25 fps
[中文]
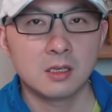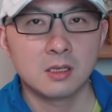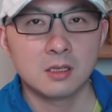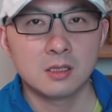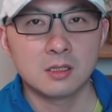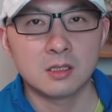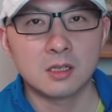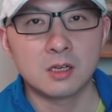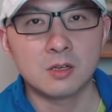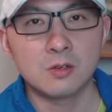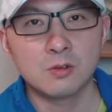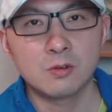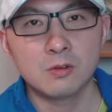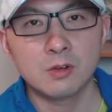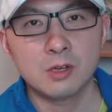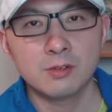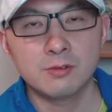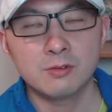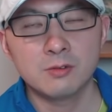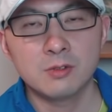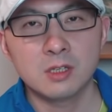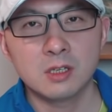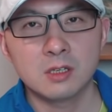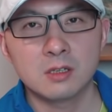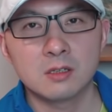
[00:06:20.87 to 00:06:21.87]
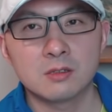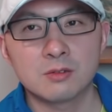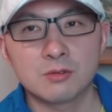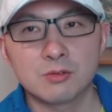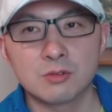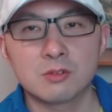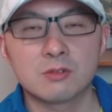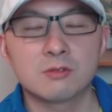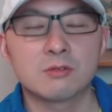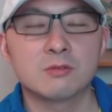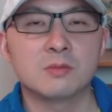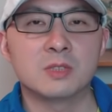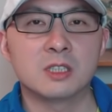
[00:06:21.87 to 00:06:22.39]
然后关于那个
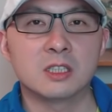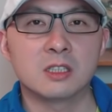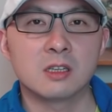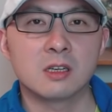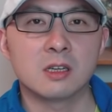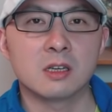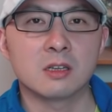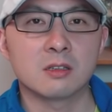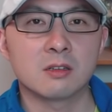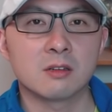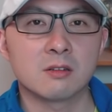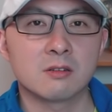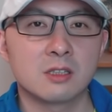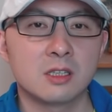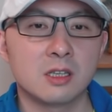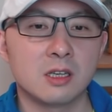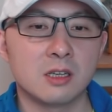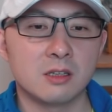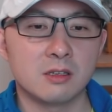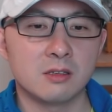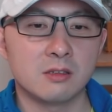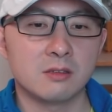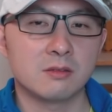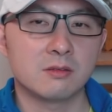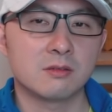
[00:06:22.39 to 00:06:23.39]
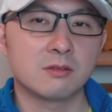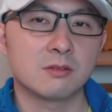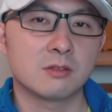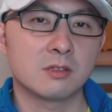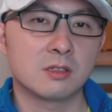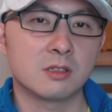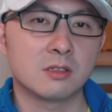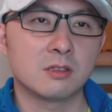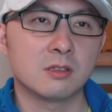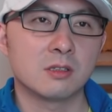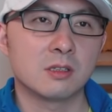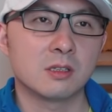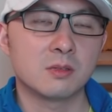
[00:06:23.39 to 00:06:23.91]
最著名的两条线，就
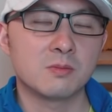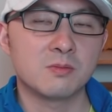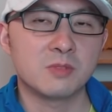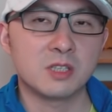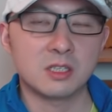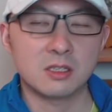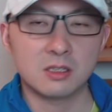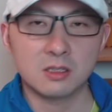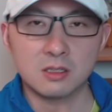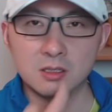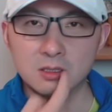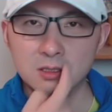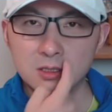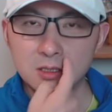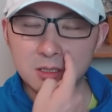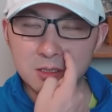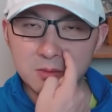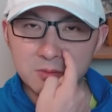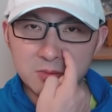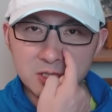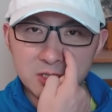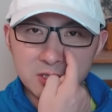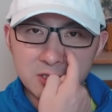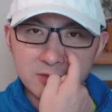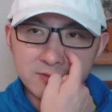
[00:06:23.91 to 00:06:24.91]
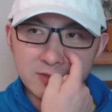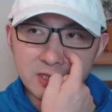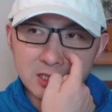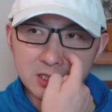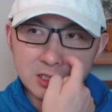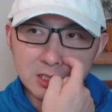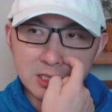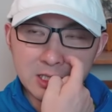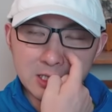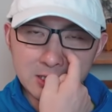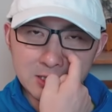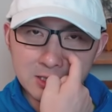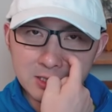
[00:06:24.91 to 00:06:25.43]
是那个密西根和宾夕法
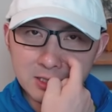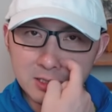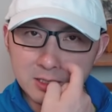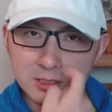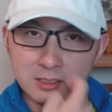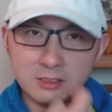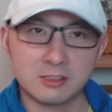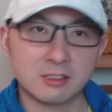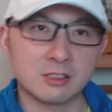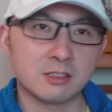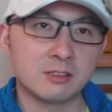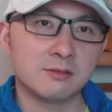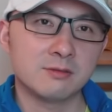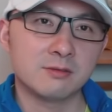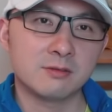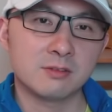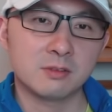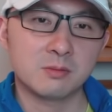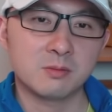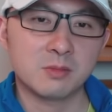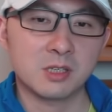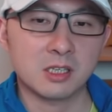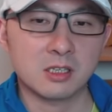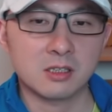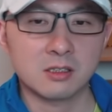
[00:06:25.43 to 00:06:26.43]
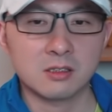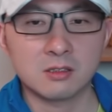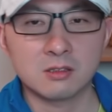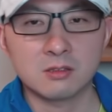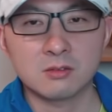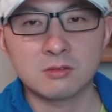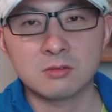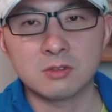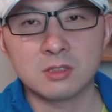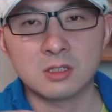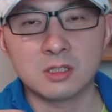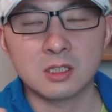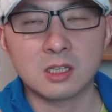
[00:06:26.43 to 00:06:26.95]
尼亚在凌晨分别，那个
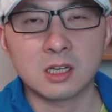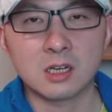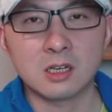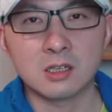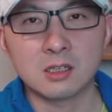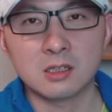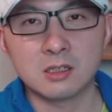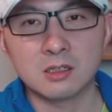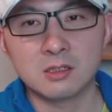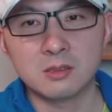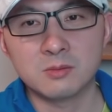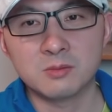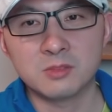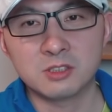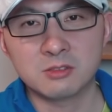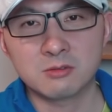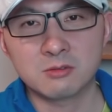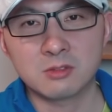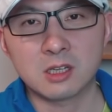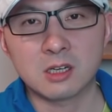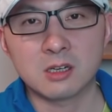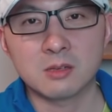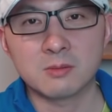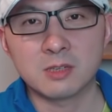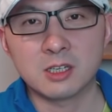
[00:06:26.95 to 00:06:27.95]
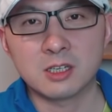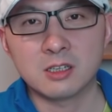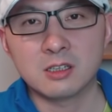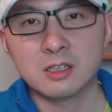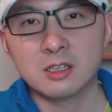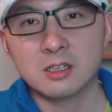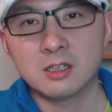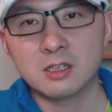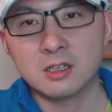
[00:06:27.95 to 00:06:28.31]
共和党和民主党嘛。